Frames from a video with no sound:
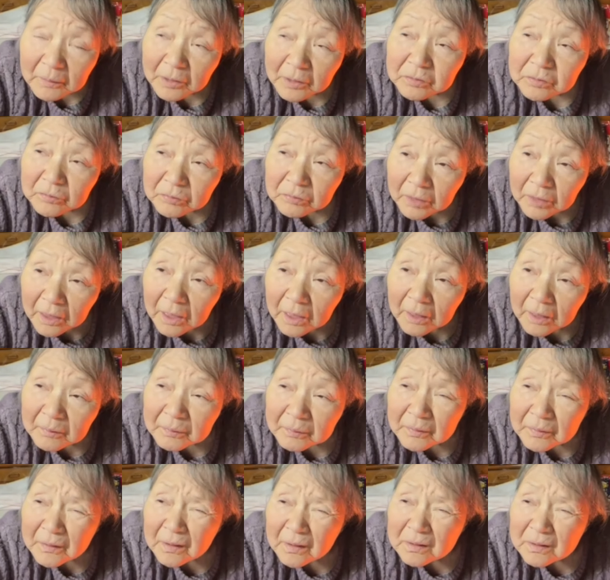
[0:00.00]
まず
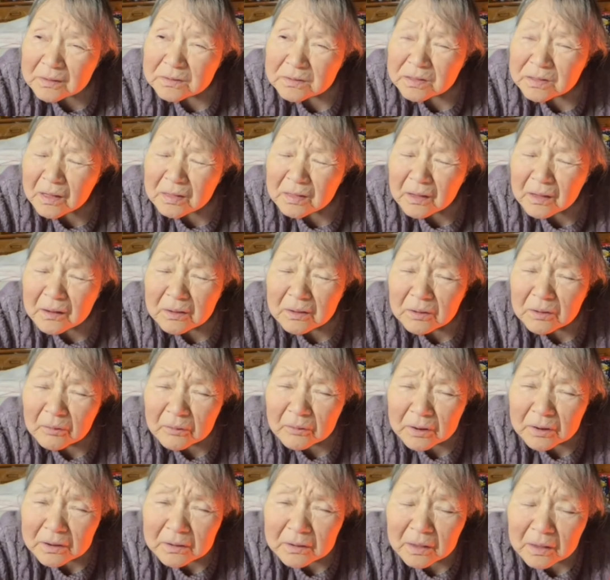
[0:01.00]
ね汚い
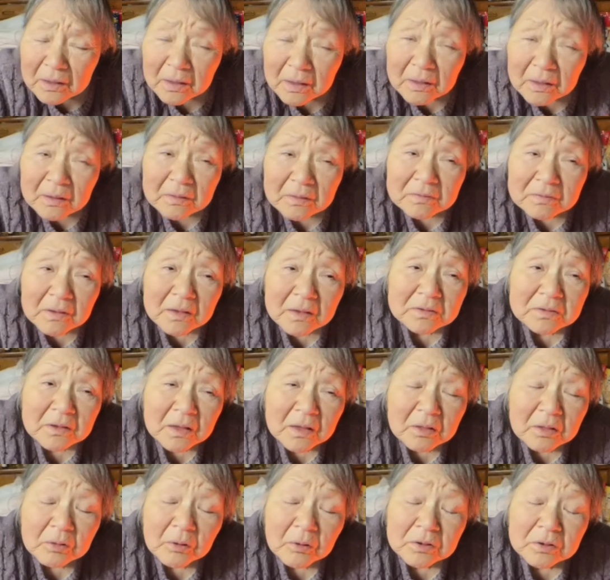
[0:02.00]
より「
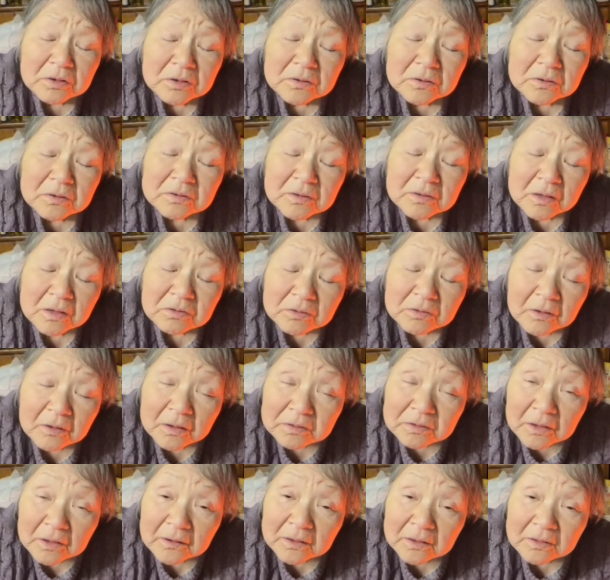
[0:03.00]
先生の診
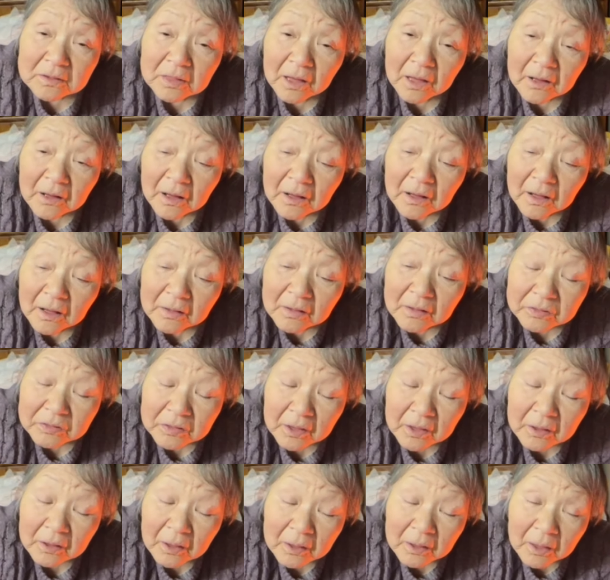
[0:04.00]
察が先
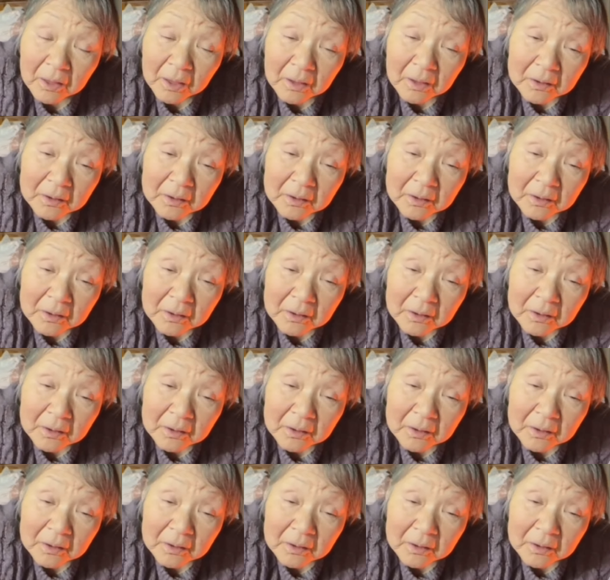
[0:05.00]
だって